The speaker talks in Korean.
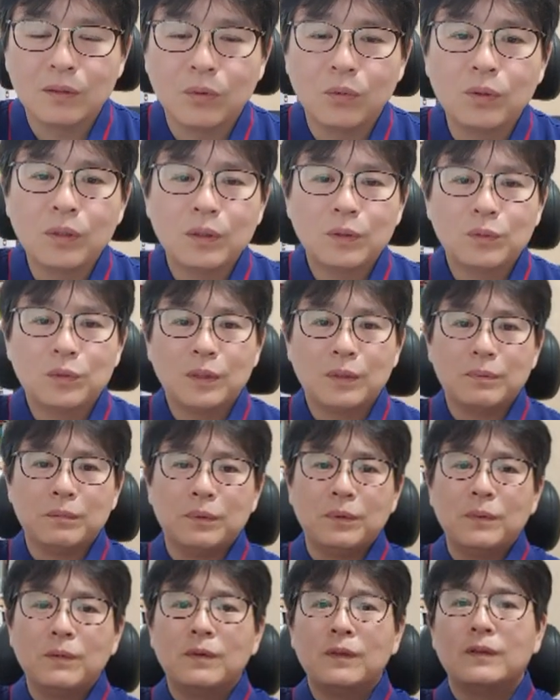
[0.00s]
오랫동안
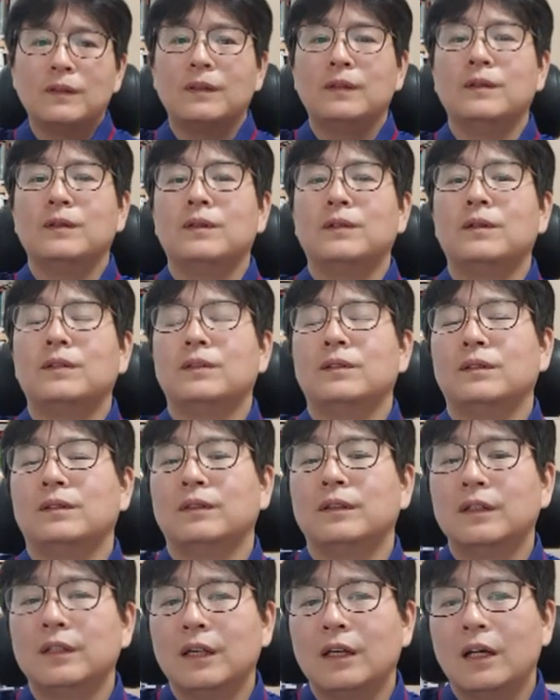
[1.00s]
못 걸어요.
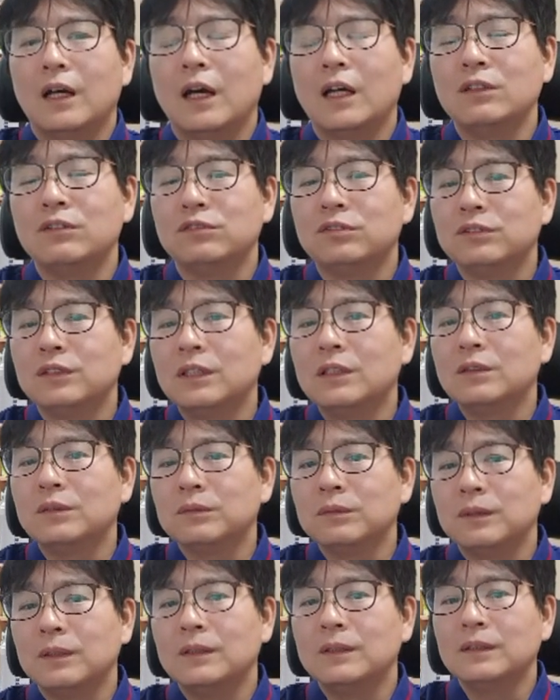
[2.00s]
한 두 달
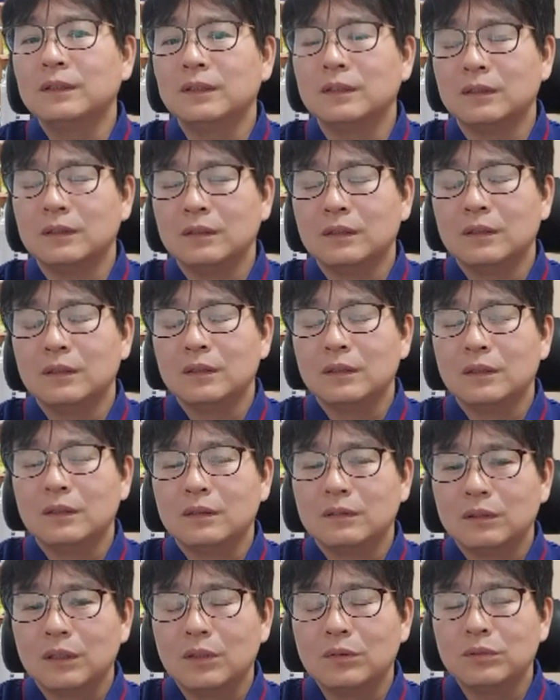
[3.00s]
동안은
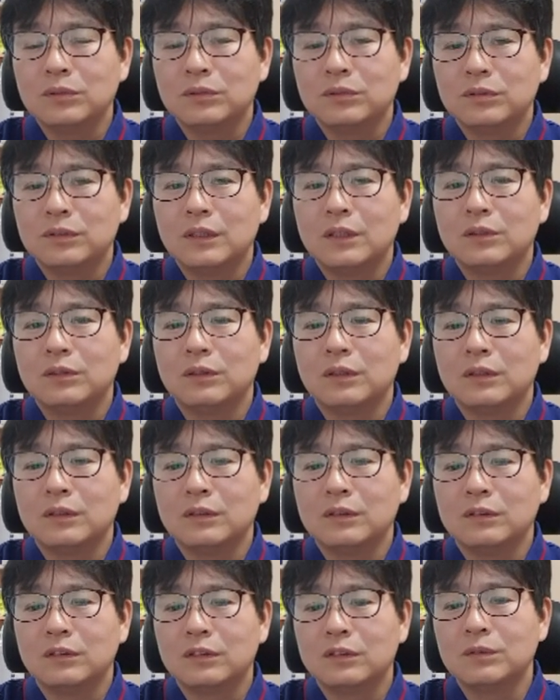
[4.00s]
최소 두 달
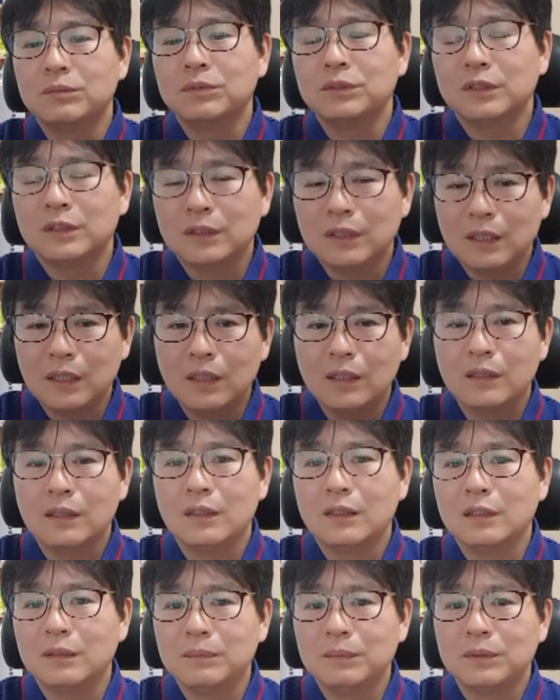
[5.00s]
동안은 뒤꿈치를 땅에
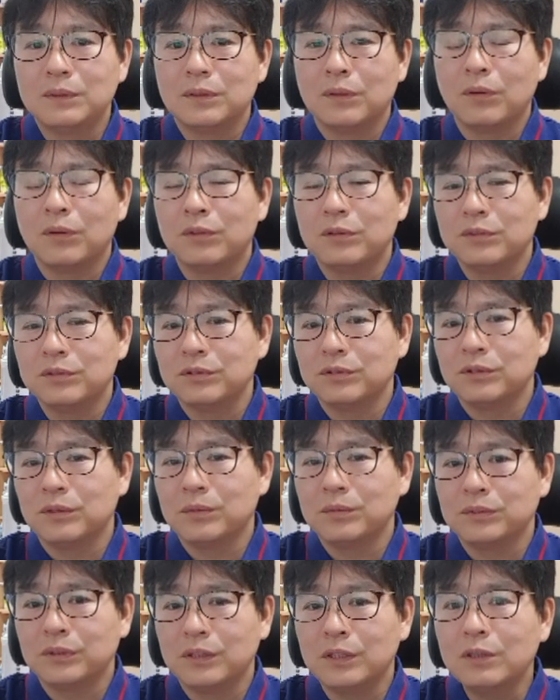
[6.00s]
디디면서 걸을 수가
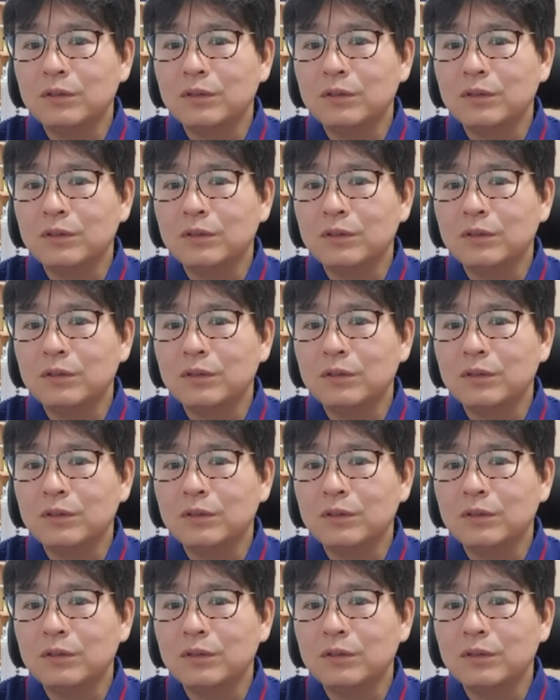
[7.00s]
없어요.